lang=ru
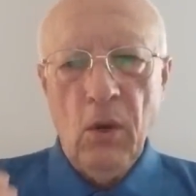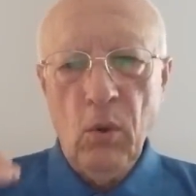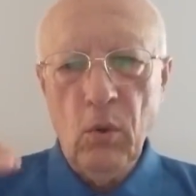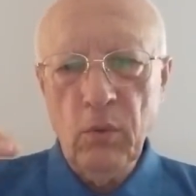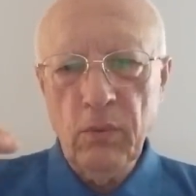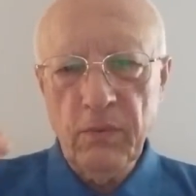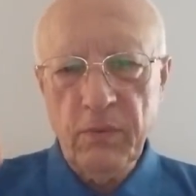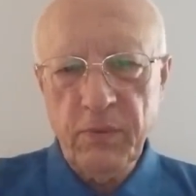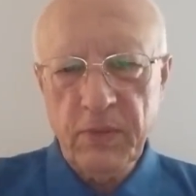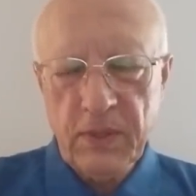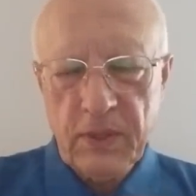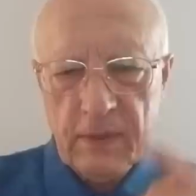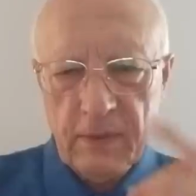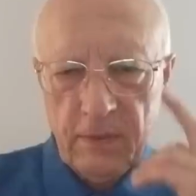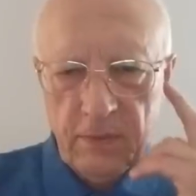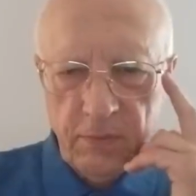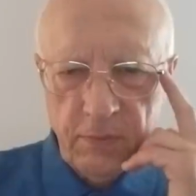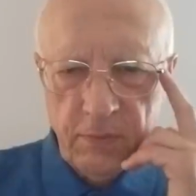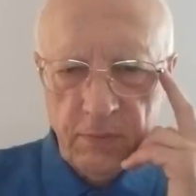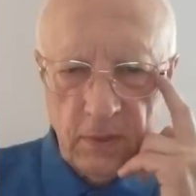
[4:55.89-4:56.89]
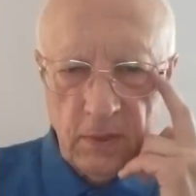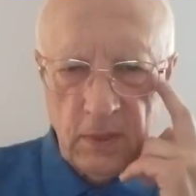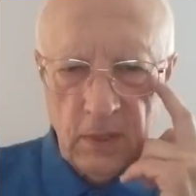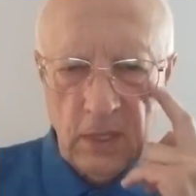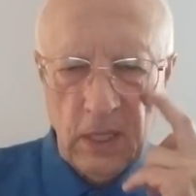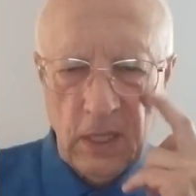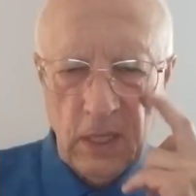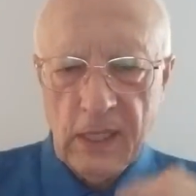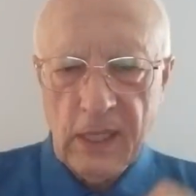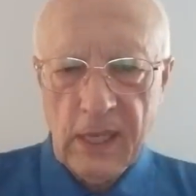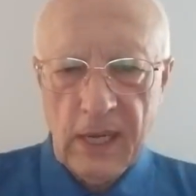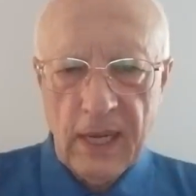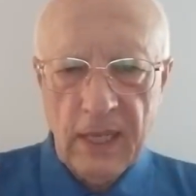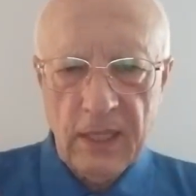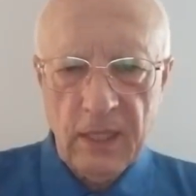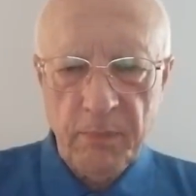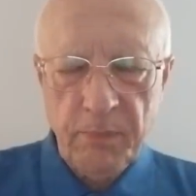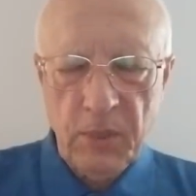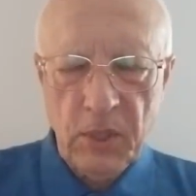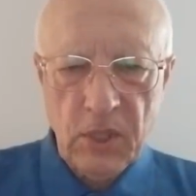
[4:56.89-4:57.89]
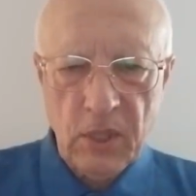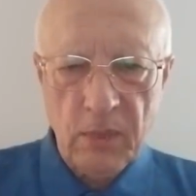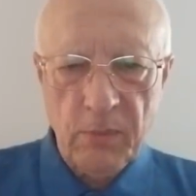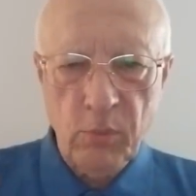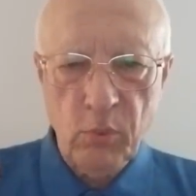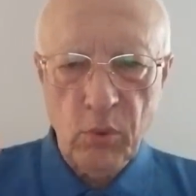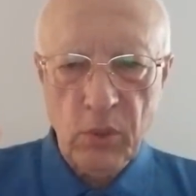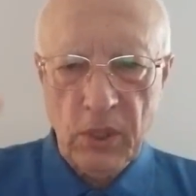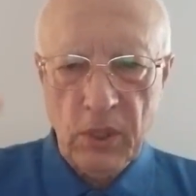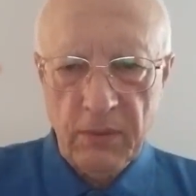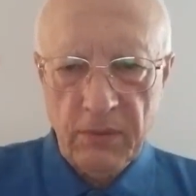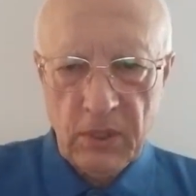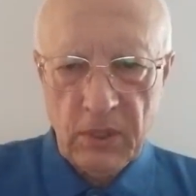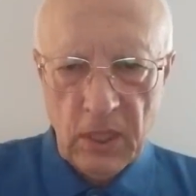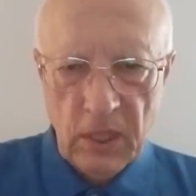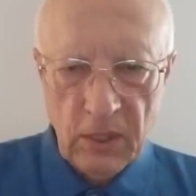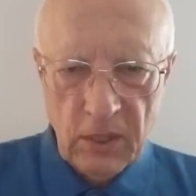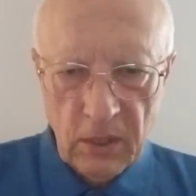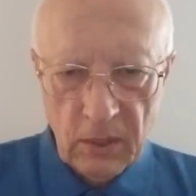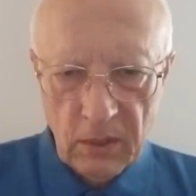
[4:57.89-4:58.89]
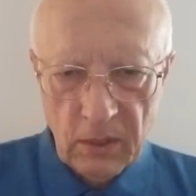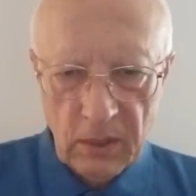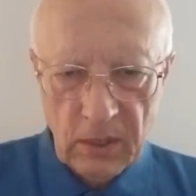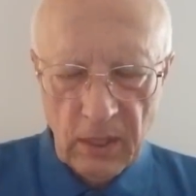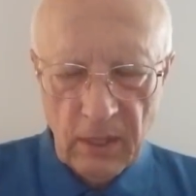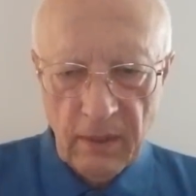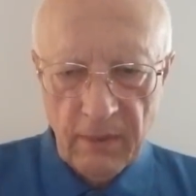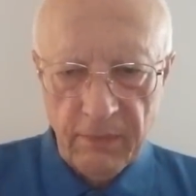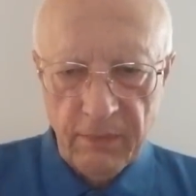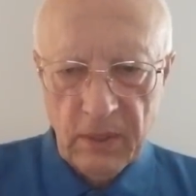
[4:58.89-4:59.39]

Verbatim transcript: Он в, в Ленинграде, Петербурге встретился,